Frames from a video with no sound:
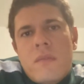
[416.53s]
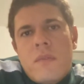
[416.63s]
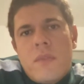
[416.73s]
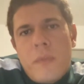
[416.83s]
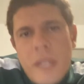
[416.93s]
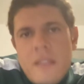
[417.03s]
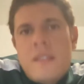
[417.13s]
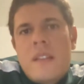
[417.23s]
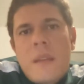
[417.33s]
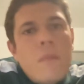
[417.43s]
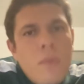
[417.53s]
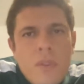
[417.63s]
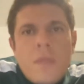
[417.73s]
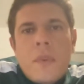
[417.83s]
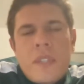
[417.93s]
O Fluminense tem
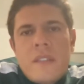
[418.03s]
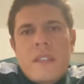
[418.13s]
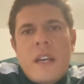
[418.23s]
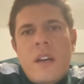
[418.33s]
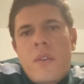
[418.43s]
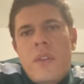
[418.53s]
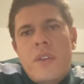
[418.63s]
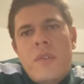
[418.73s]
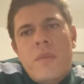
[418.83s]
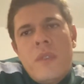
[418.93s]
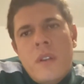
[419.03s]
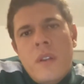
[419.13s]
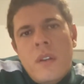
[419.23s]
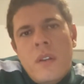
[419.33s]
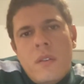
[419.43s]
muito potencial e eu
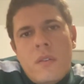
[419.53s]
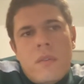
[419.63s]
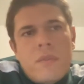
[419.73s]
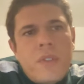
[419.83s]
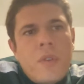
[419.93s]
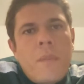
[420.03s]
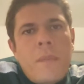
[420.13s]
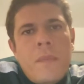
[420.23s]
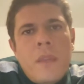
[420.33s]
consigo,